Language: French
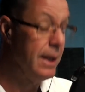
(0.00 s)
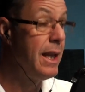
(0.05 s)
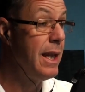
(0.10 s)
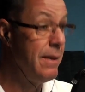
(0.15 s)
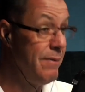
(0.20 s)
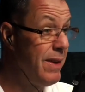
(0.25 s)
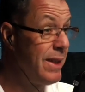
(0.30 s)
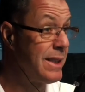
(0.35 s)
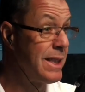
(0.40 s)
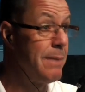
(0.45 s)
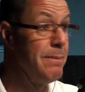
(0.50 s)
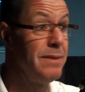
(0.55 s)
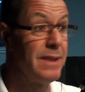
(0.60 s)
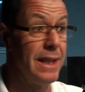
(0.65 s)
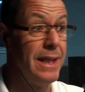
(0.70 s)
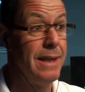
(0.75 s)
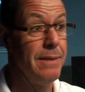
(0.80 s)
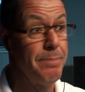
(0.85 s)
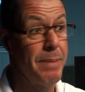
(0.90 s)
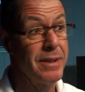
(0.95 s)
victimes, c'est
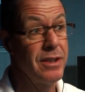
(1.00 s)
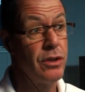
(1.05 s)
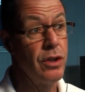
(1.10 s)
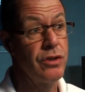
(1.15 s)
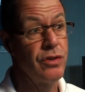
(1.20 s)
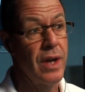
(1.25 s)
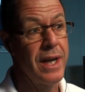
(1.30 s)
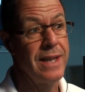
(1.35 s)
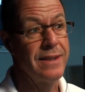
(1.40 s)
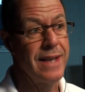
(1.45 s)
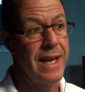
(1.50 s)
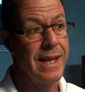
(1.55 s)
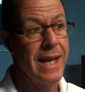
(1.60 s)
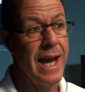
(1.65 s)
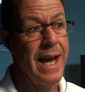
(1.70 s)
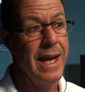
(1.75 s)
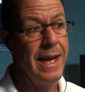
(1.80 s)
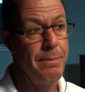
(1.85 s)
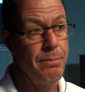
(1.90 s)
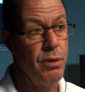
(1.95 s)
des personnes de 65
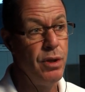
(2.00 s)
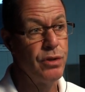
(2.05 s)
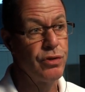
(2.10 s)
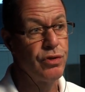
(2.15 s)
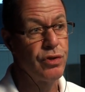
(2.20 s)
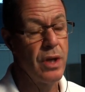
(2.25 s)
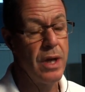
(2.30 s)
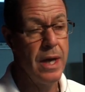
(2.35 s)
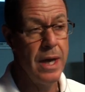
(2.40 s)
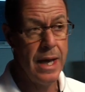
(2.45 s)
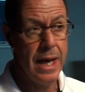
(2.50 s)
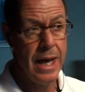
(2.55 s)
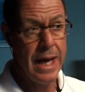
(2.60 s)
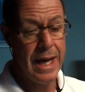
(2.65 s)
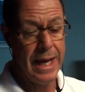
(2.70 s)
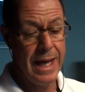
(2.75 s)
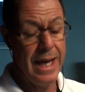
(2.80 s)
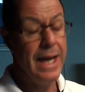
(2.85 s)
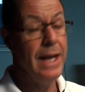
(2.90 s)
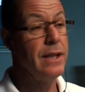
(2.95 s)
ans et plus.
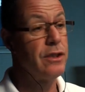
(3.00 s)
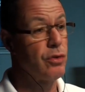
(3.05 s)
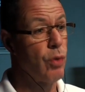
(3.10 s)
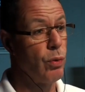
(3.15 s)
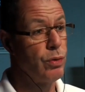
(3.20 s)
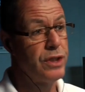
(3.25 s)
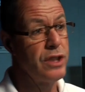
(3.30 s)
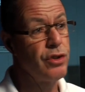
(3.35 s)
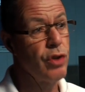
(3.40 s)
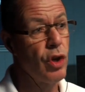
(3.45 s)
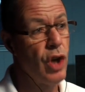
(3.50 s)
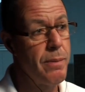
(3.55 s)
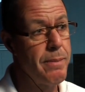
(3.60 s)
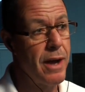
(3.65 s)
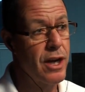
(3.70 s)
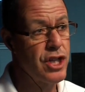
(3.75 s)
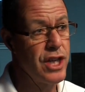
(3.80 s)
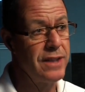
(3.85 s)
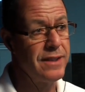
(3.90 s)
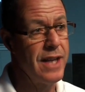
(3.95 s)
Et ils sont aussi sur le
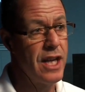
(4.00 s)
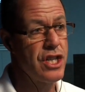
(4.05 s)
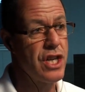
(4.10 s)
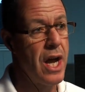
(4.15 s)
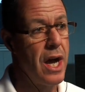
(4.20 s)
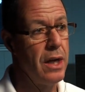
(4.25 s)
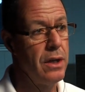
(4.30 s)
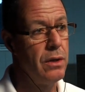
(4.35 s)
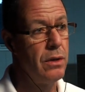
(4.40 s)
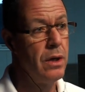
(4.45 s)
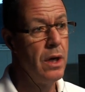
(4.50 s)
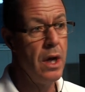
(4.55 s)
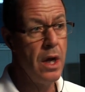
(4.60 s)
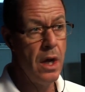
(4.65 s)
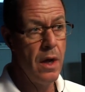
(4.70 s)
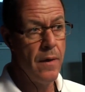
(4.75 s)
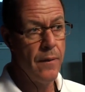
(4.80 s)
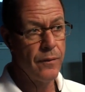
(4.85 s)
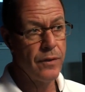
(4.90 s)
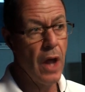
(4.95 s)
marché, ces gens-là.
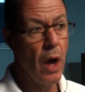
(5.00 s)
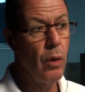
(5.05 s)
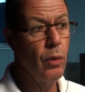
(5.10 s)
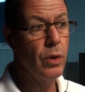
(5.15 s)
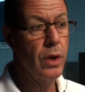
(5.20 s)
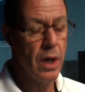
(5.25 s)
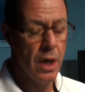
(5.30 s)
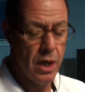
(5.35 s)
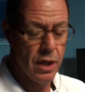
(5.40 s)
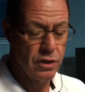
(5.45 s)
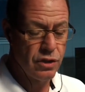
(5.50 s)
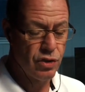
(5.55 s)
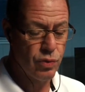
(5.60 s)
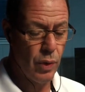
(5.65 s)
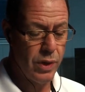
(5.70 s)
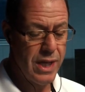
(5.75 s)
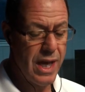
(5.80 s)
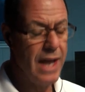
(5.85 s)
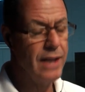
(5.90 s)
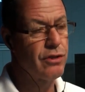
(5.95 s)
Donc,
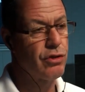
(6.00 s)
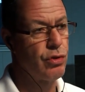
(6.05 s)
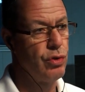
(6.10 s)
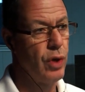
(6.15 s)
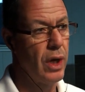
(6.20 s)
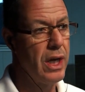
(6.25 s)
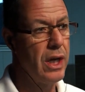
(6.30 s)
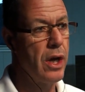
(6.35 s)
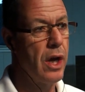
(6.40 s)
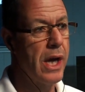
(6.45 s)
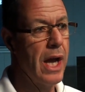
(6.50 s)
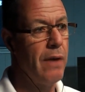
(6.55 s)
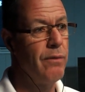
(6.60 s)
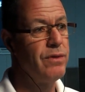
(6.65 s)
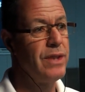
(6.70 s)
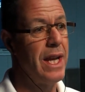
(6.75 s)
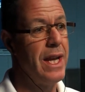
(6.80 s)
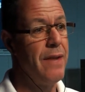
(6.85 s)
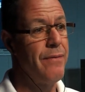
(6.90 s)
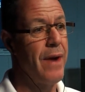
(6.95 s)
soyez assurés que quand vous
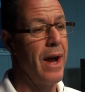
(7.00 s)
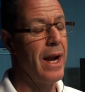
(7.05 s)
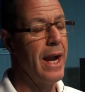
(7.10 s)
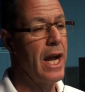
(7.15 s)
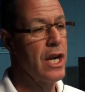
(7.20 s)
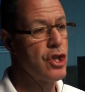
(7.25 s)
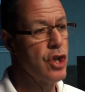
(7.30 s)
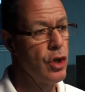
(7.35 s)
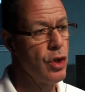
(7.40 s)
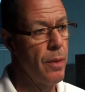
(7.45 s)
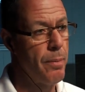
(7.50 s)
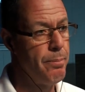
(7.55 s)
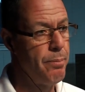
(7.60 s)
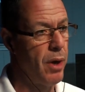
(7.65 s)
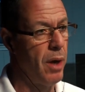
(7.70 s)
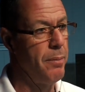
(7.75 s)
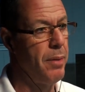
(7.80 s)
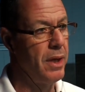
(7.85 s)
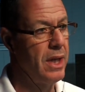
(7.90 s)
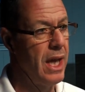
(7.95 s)
allez faire l'achat d'une
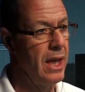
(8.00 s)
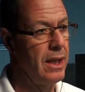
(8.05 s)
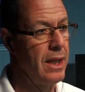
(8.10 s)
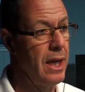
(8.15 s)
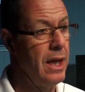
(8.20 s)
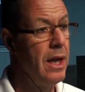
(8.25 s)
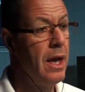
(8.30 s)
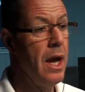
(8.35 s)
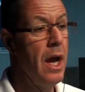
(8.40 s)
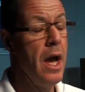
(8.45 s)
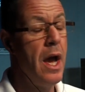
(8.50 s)
propriété,